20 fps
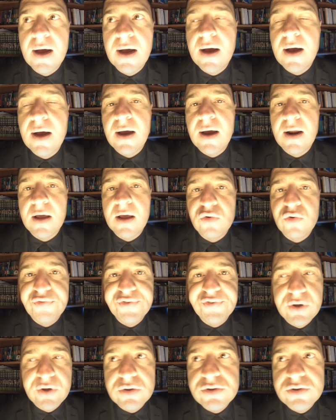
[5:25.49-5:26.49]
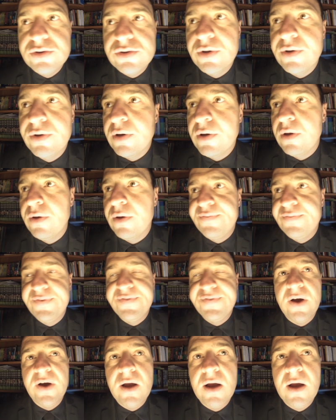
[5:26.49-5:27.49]
Ah, la conférence de
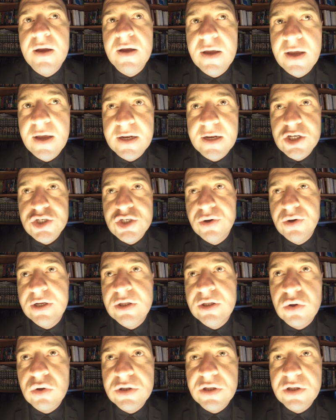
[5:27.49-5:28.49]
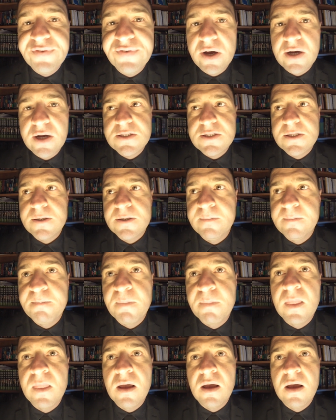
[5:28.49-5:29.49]
FIFA avec les jeux électroniques fart.
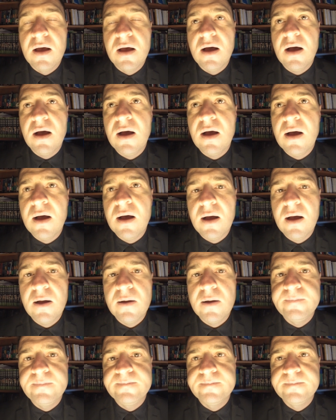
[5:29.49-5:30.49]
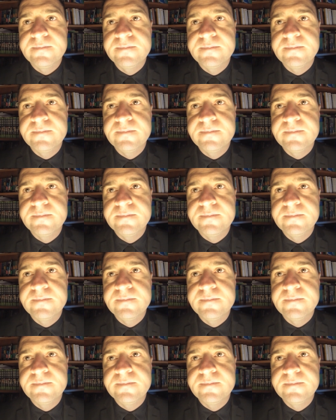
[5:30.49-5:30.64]
Ah.